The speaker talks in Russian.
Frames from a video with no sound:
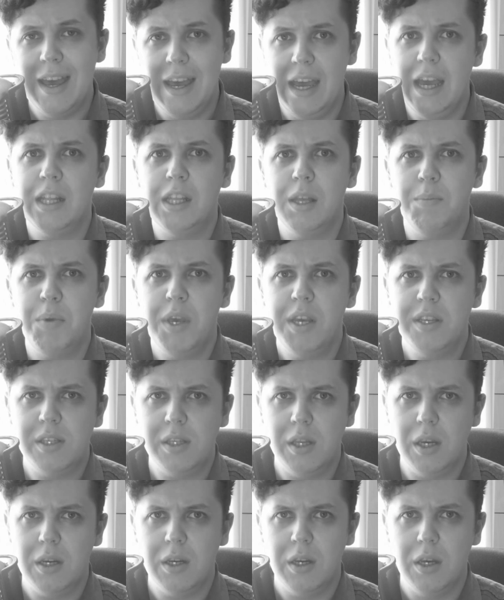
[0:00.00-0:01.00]
Эта
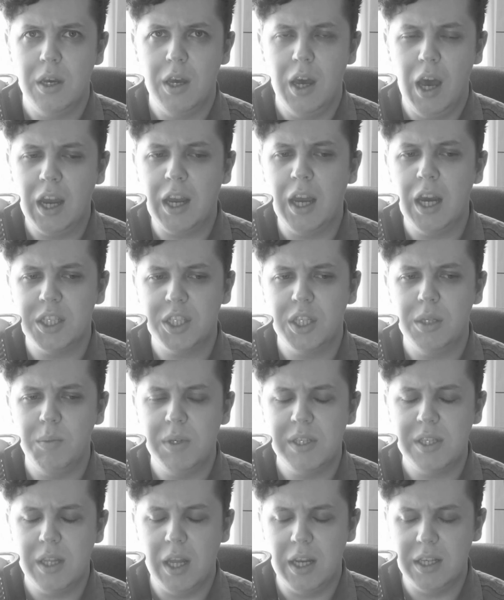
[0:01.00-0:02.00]
песня о каждом
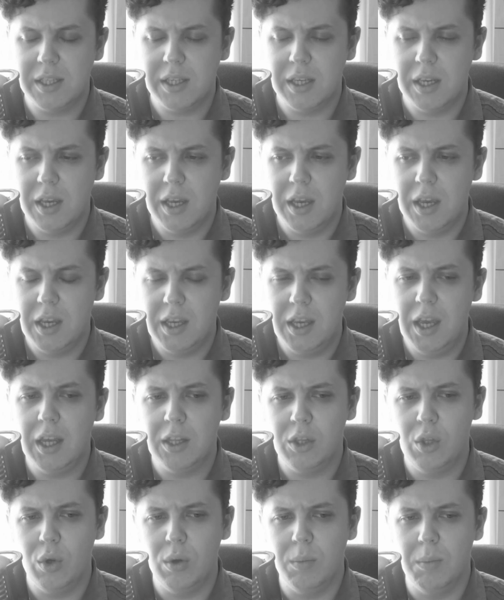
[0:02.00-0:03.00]
из нас и о
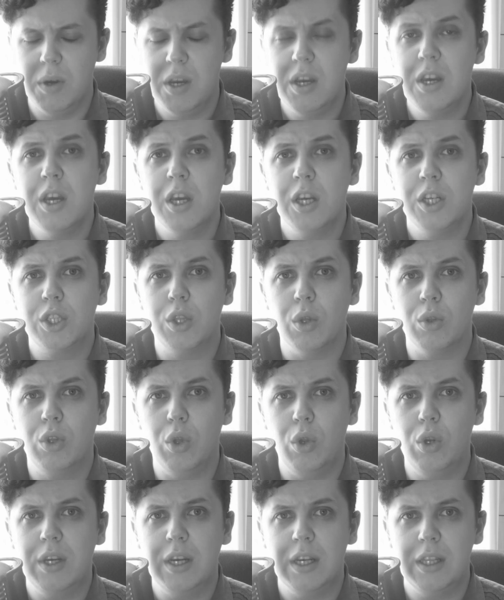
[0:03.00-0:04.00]
том, что
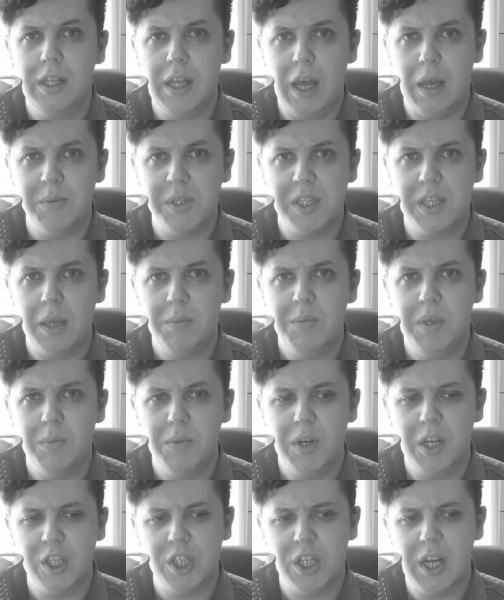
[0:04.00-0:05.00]
только нам
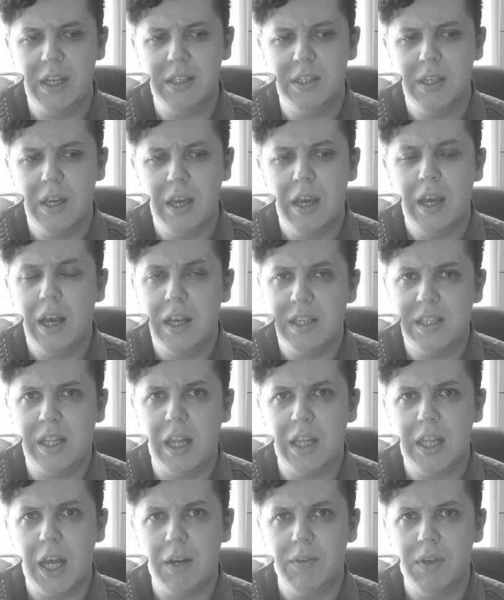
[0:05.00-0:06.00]
самим решать,
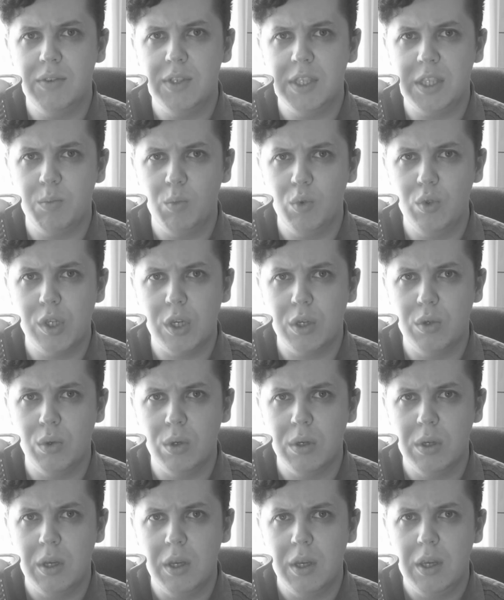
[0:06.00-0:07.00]
останавливать музыку
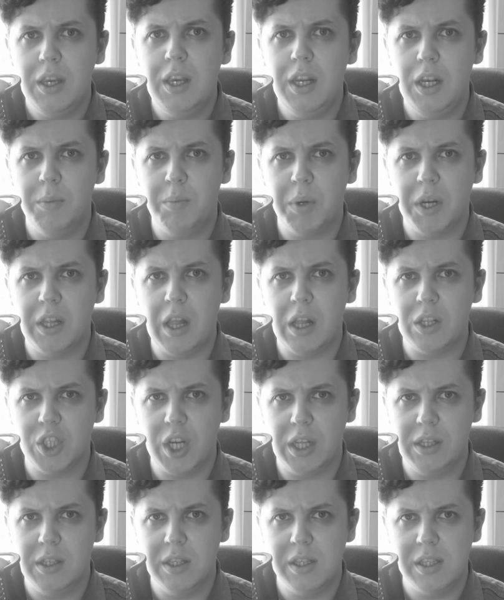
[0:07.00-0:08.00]
или
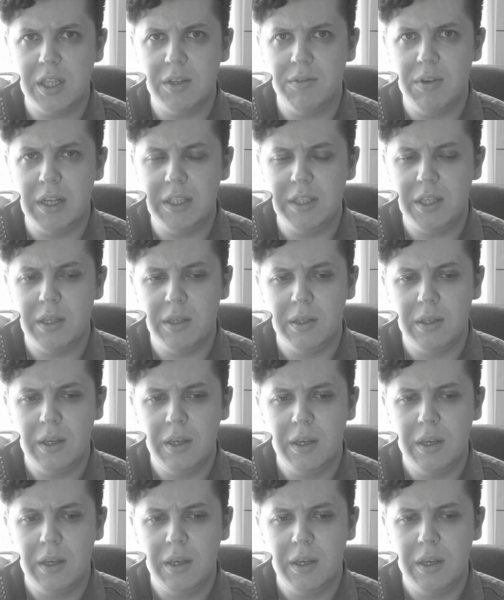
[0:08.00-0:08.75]
продолжать танцевать.